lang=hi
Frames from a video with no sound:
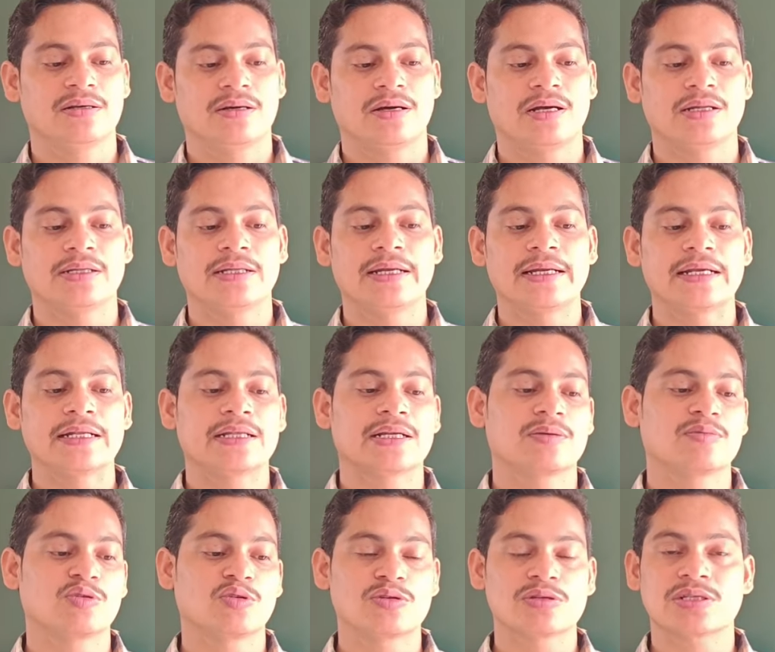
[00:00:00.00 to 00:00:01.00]
अंदर की
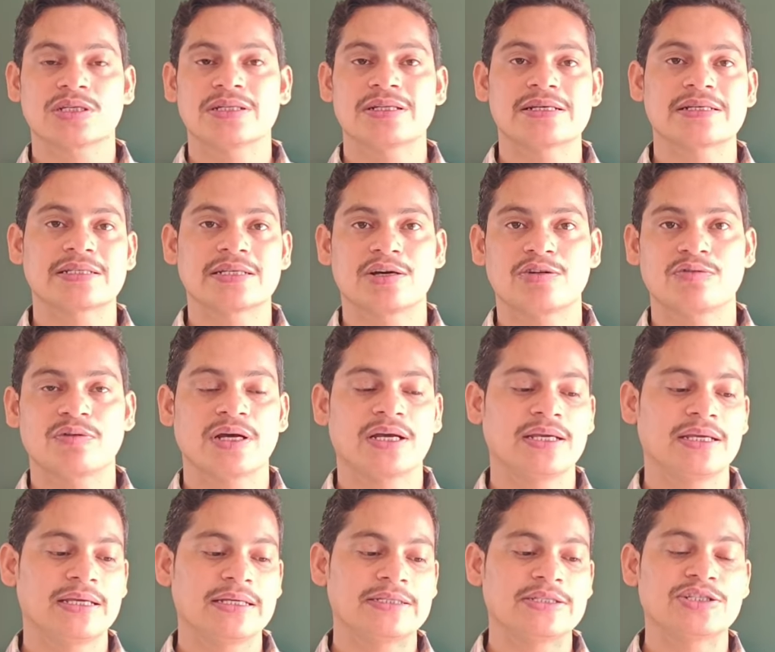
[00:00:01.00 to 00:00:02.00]
तरफ थोड़ा सा धंसा हुआ
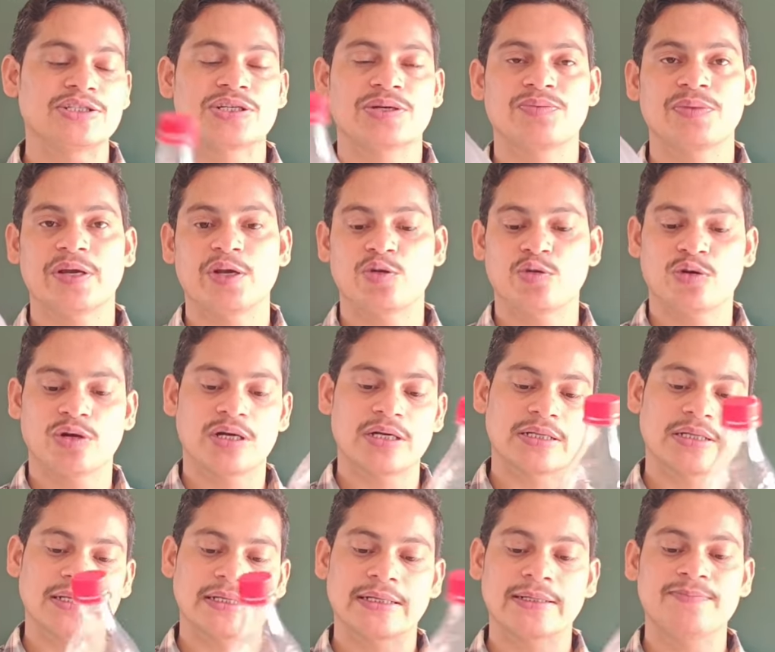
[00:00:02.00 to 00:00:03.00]
है ये चीज़ हम इग्नोर
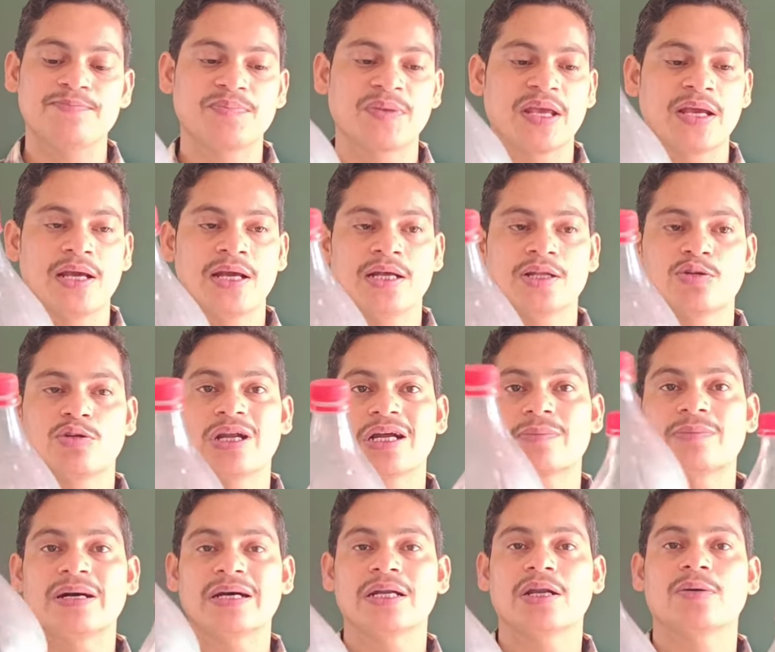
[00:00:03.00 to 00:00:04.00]
करते हैं तो
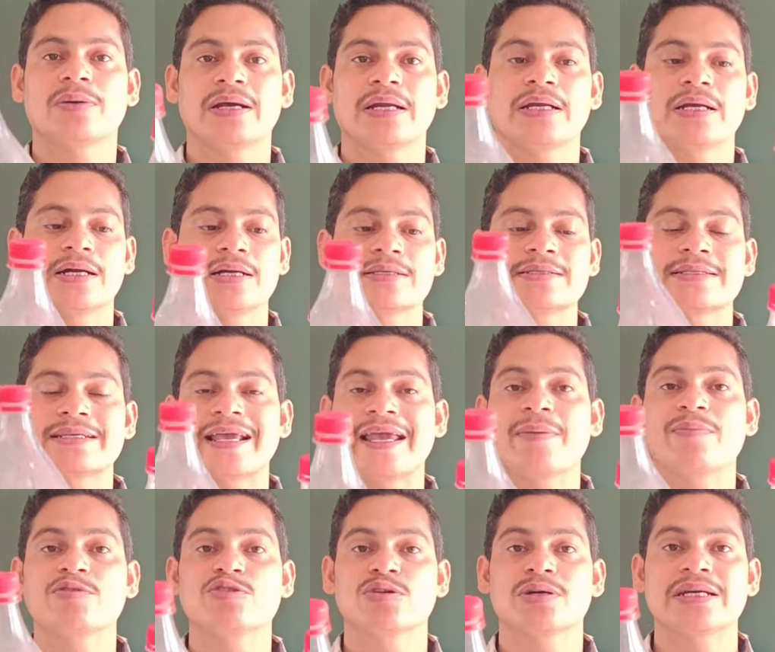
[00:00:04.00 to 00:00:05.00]
लगभग लगभग इनका
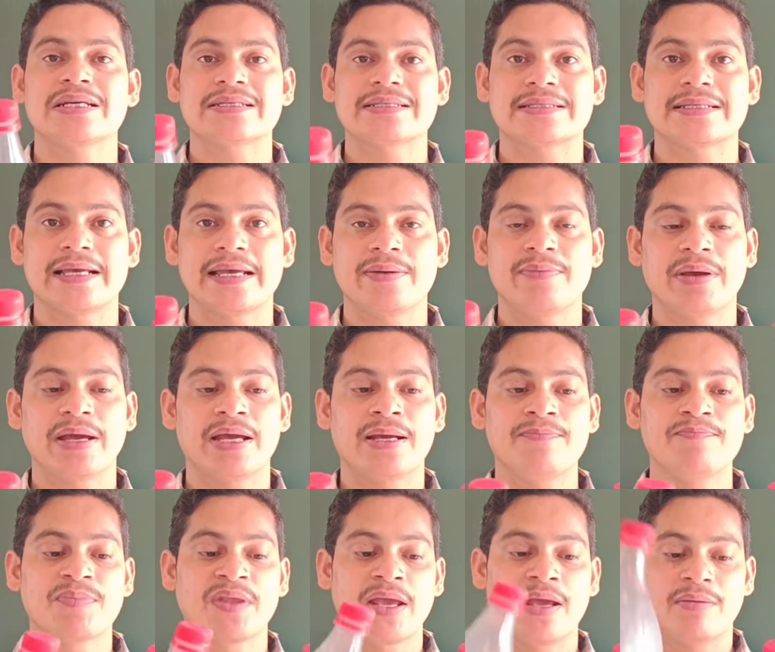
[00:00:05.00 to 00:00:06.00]
सेप जो है सेम है
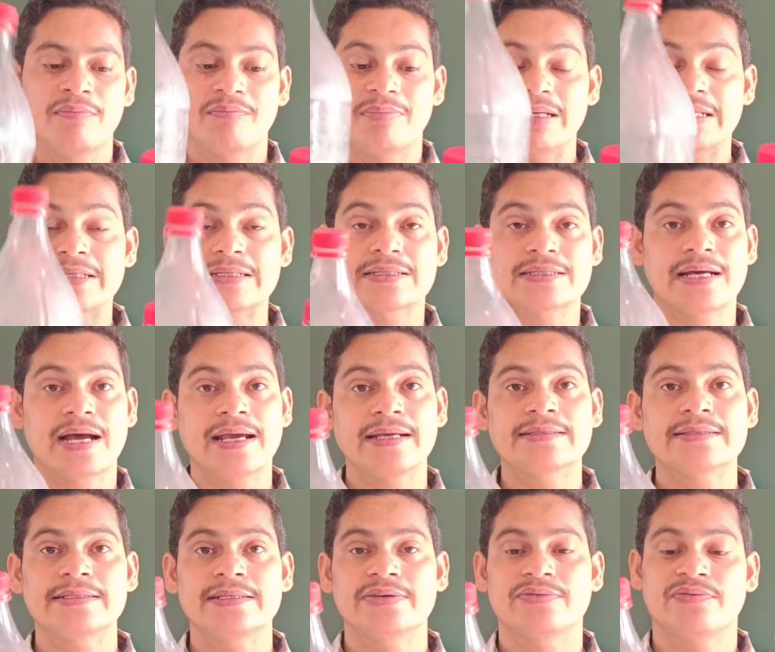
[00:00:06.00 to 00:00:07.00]
बट
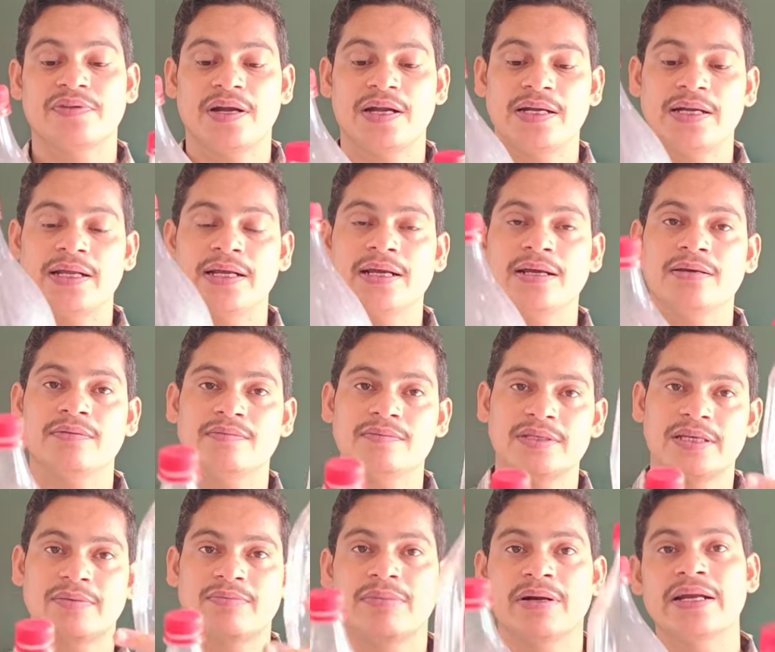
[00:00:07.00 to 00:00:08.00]
साइज डिफरेंट है
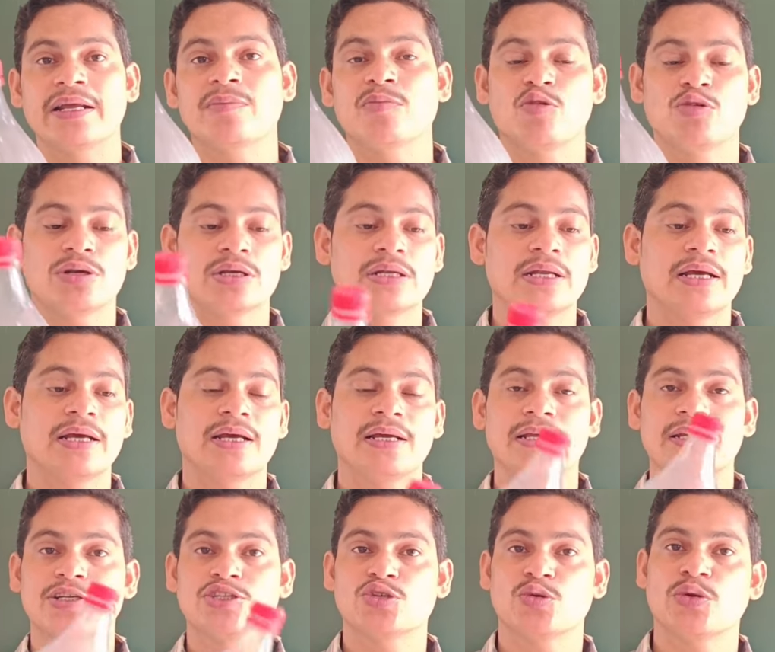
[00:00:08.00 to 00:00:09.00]
ये बड़ी बोटल है
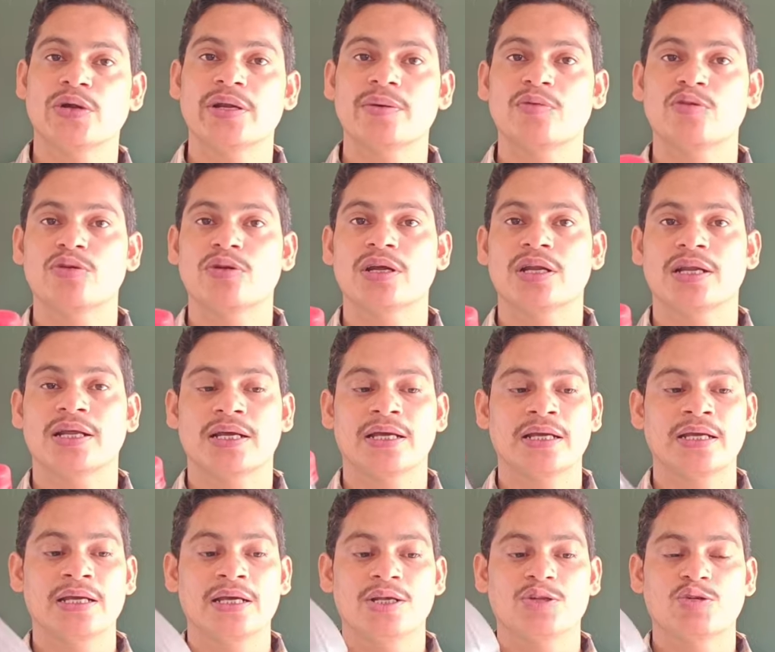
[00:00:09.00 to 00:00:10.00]
ये छोटी बोटल है
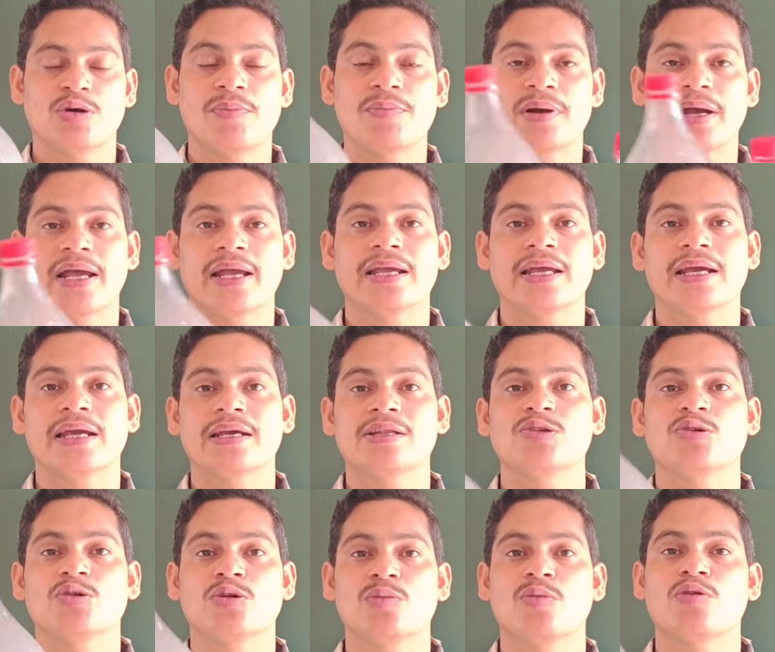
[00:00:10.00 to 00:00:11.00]
तो हम कहेंगे कि
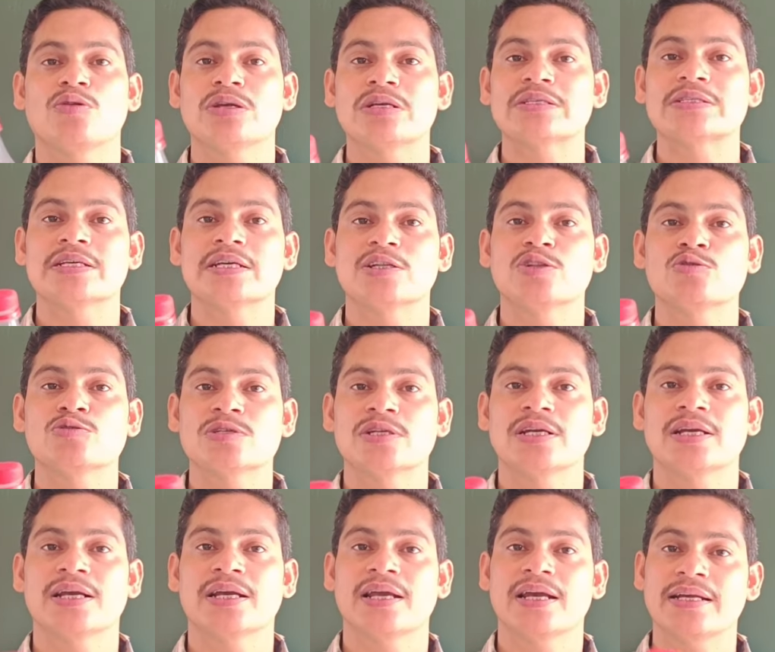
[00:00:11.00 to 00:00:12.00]
दोनों बोटल्स एक
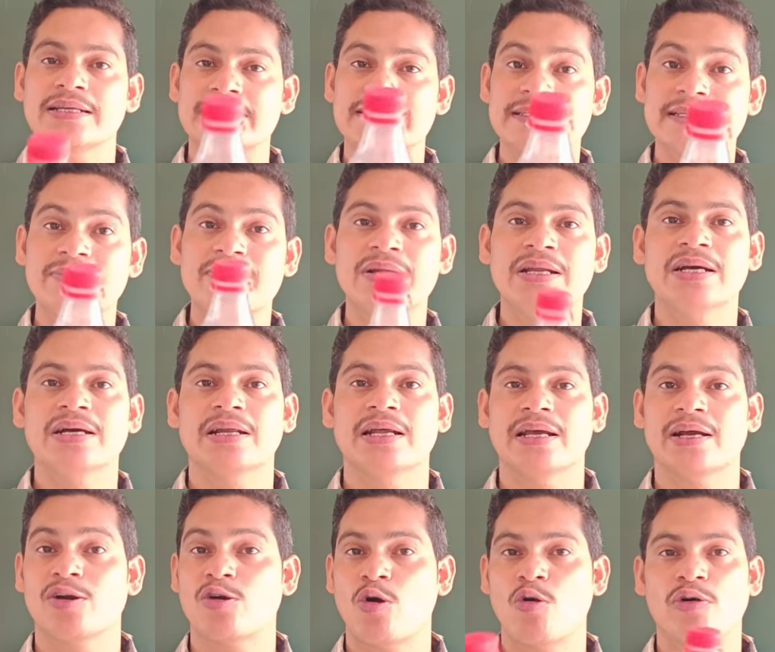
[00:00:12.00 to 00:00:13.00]
दूसरे के हैं सिमिलर
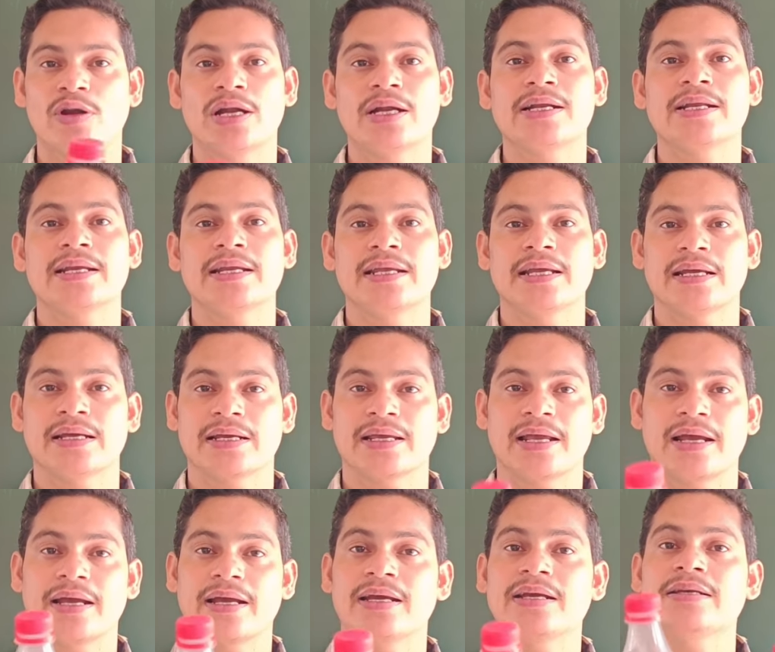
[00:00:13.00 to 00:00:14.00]
हैं कॉन्ग्रेंट नहीं है
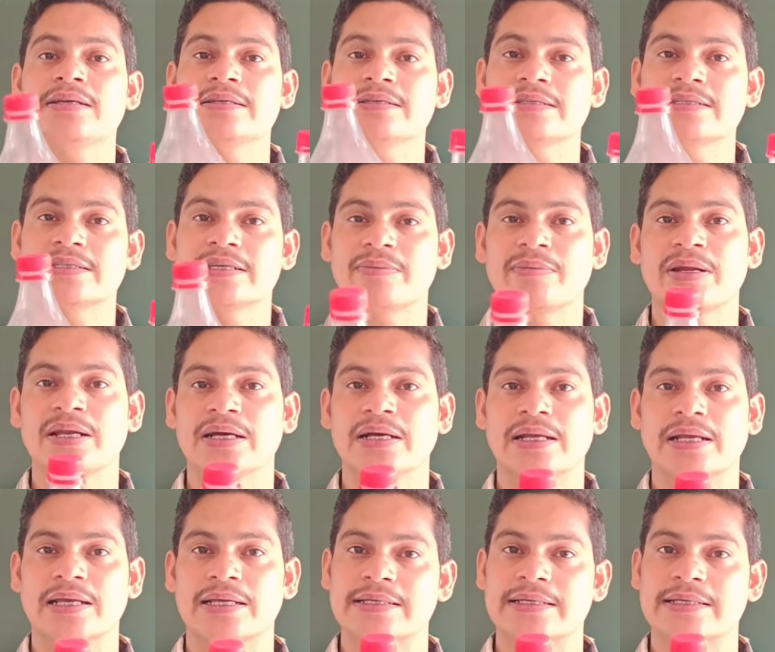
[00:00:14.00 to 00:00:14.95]
क्या है सिमिलर हैं